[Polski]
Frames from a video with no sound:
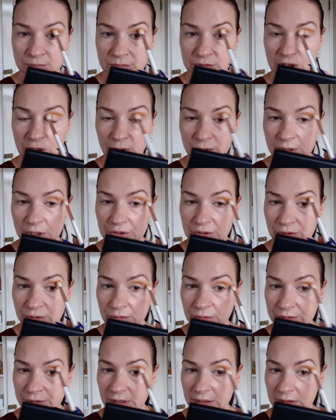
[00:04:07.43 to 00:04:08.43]
Ja go na
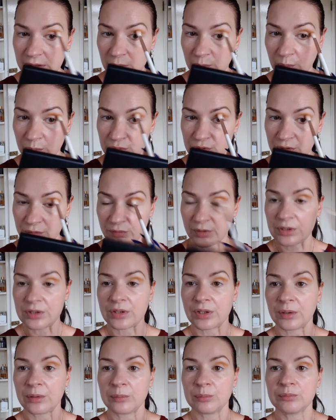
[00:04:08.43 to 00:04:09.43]
tylko tak nałożę,
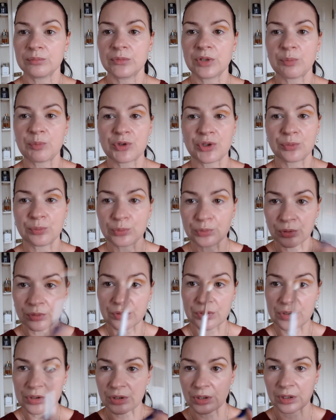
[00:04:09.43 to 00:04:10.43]
wiecie, nie
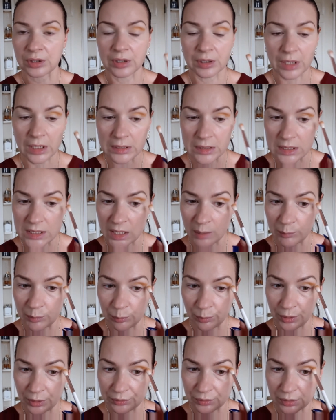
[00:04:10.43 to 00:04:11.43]
przyjmując się granicami,
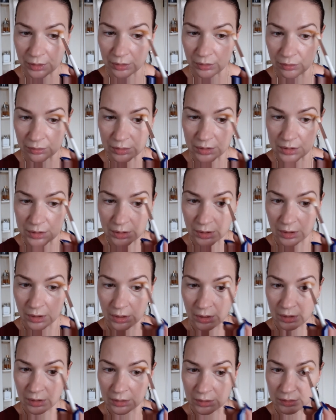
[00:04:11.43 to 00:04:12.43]
bo ja to na koniec
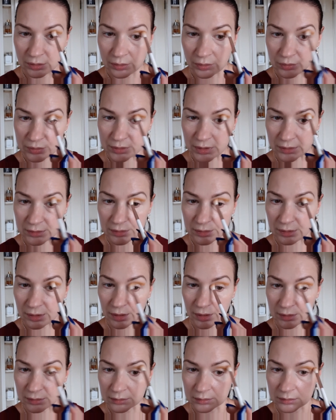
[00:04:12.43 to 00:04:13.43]

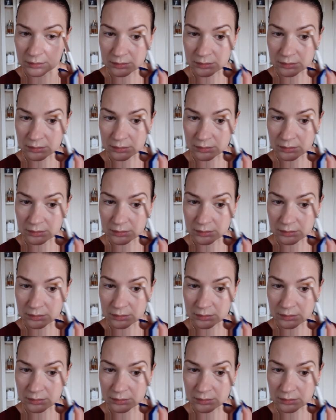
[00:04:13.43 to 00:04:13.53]
rozetrę.